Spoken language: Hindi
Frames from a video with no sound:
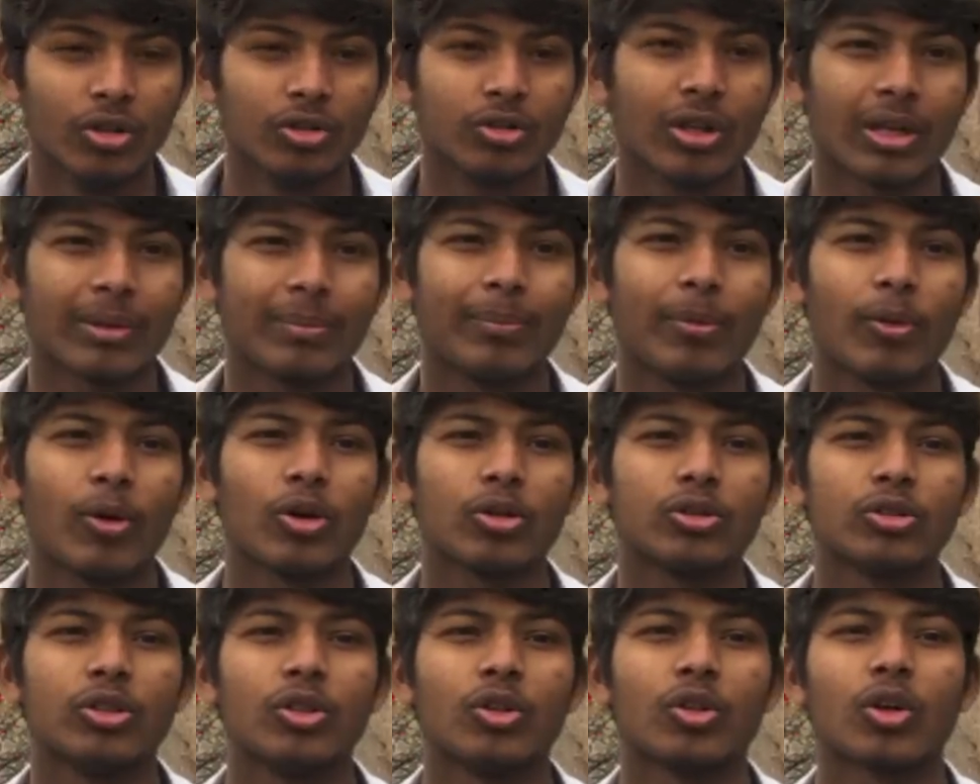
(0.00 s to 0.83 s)
तो यार
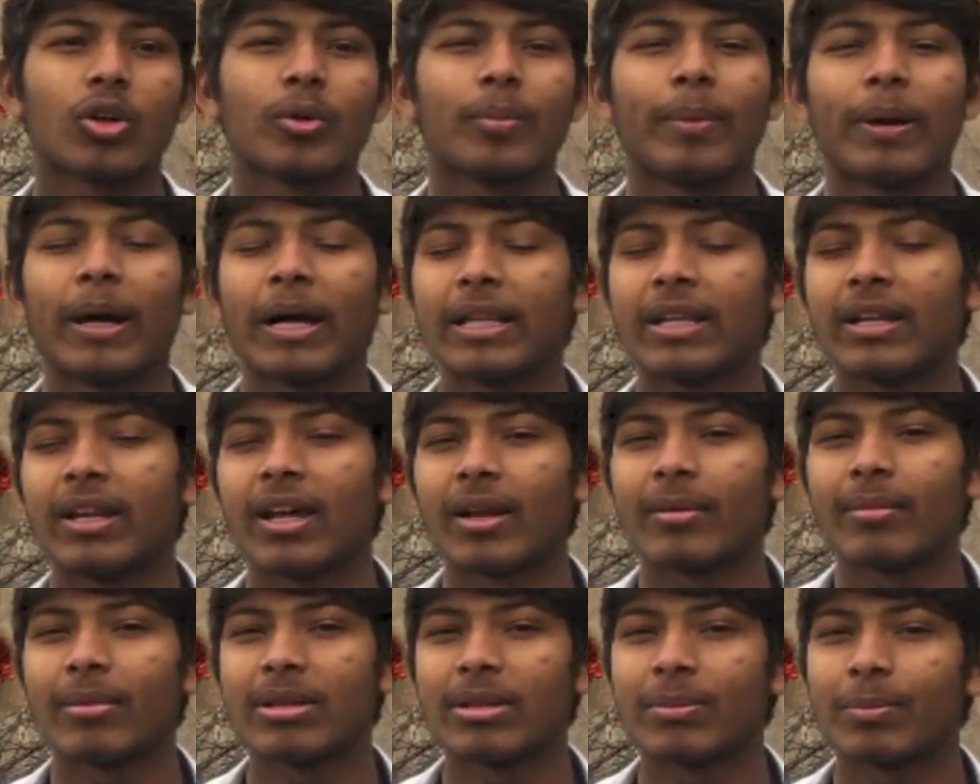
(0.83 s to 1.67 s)
बहुत दिनों के बाद ना
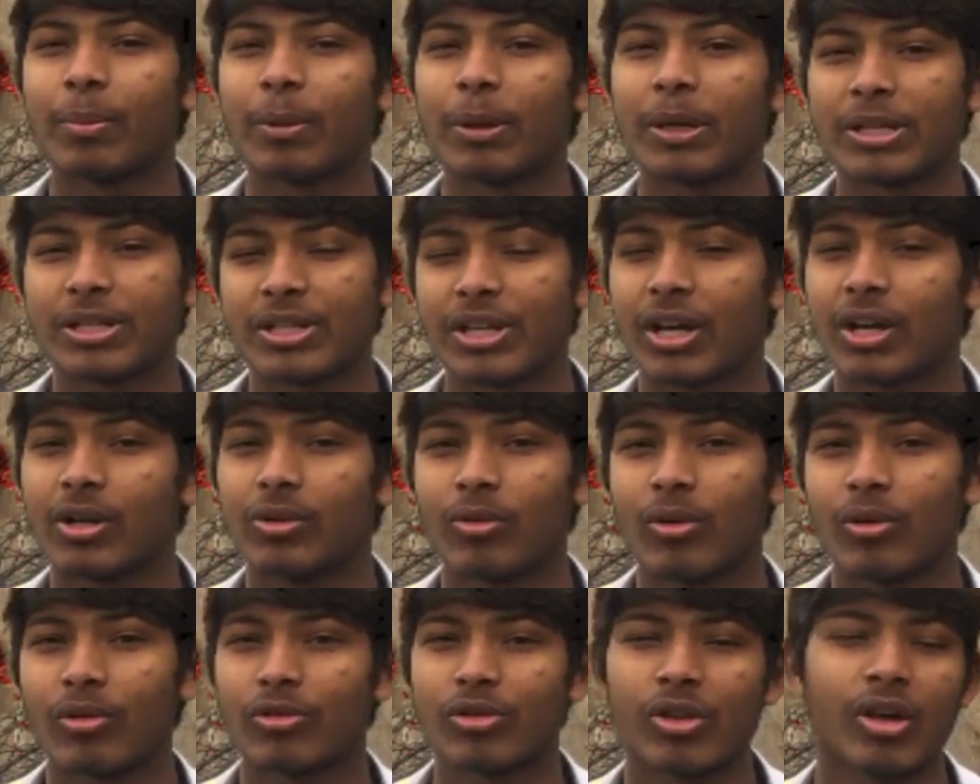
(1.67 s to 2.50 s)
यार मैं जब परेशान
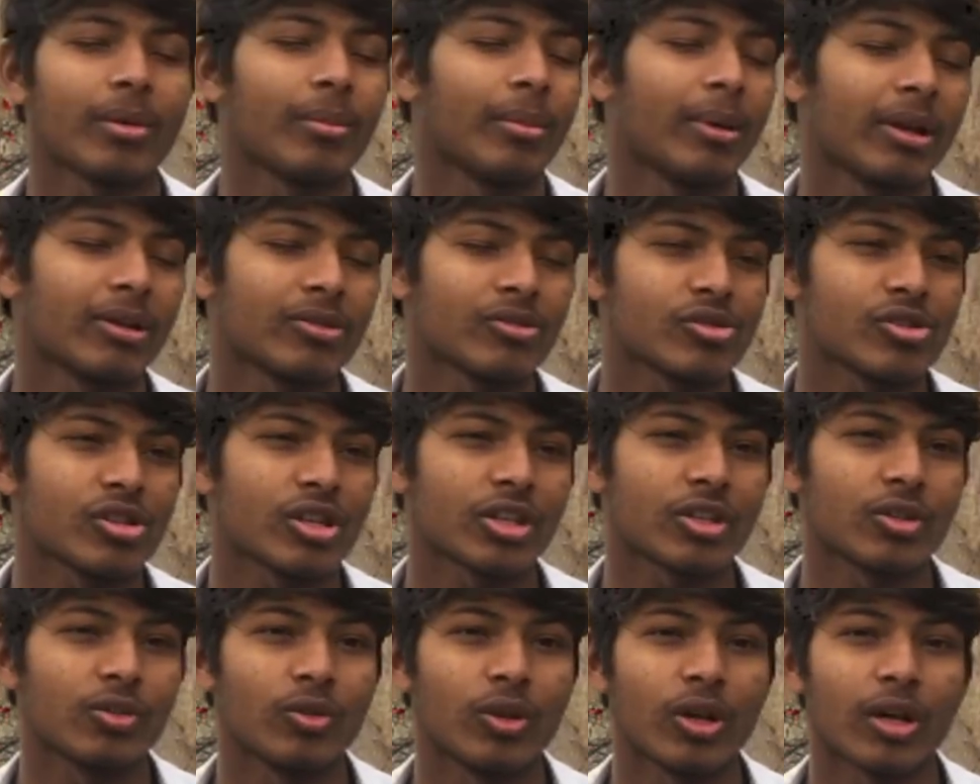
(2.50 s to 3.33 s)
हुआ हूँ तो यार मैंने सोचा
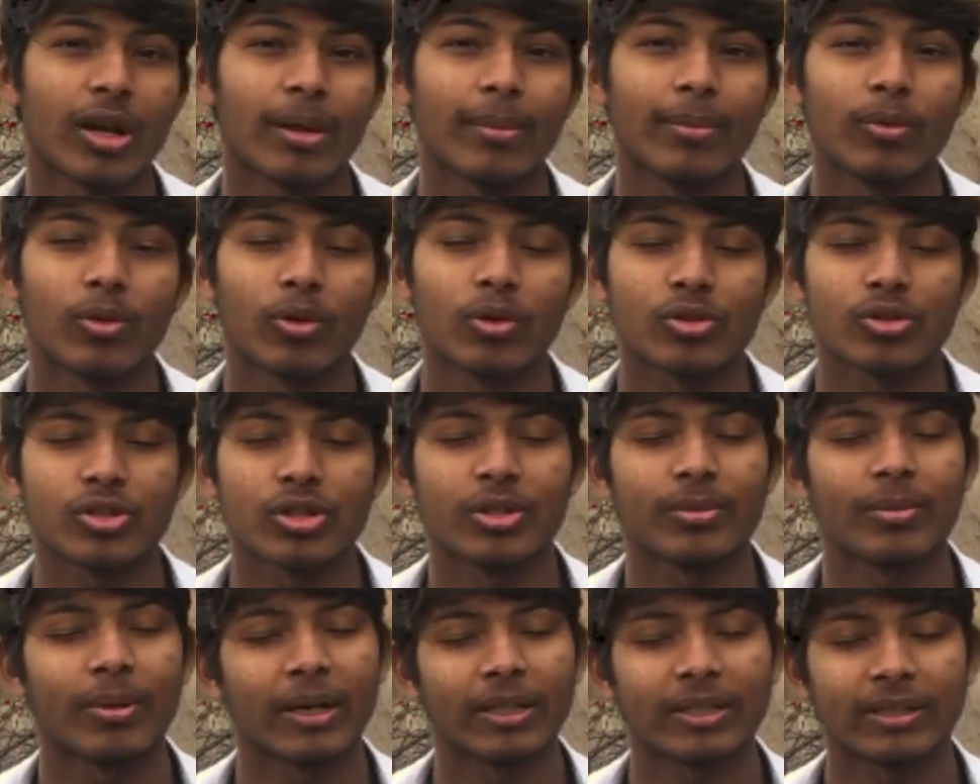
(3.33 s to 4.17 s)
क्यों ना यार आप लोगों
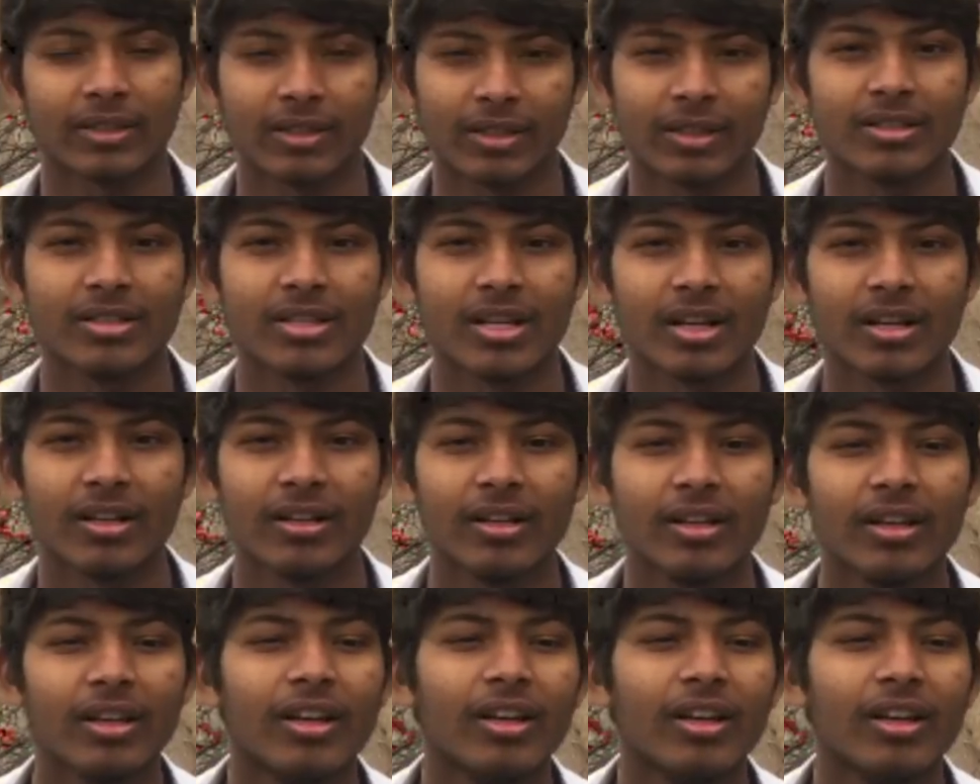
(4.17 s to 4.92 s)
से ये बात की जाए